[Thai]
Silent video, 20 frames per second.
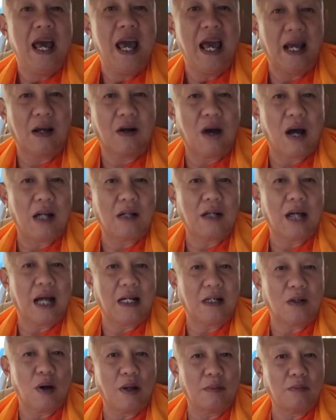แห่งการ
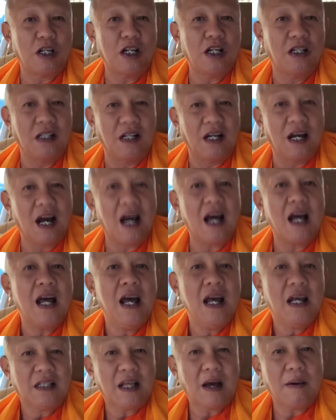ขาดความช่วยเหลือ
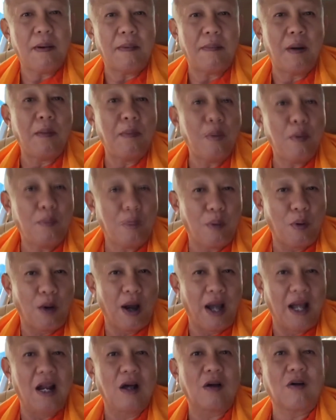ถ้าไปพบผู้ป่
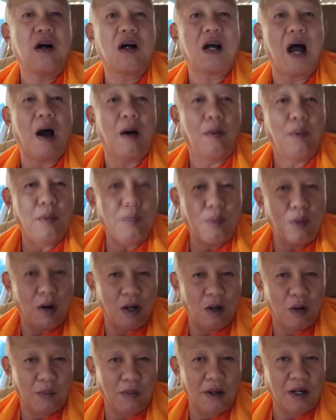วยแล้วก็เอาผู้ป่
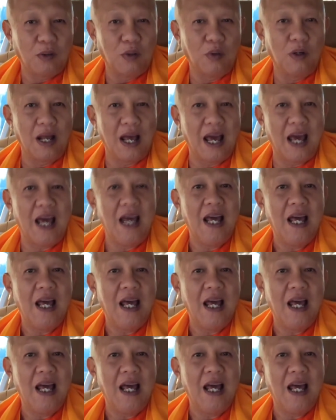วยลงมาดูแล